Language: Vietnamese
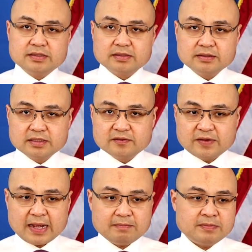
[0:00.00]
trưởng tư
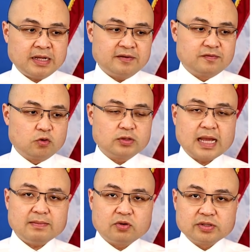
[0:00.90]
pháp uh, phụ
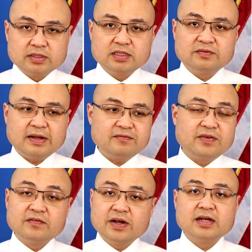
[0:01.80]
tá bộ trưởng tư pháp
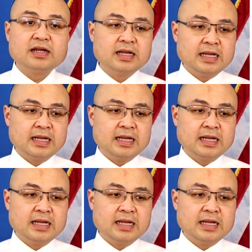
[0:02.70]
vân vân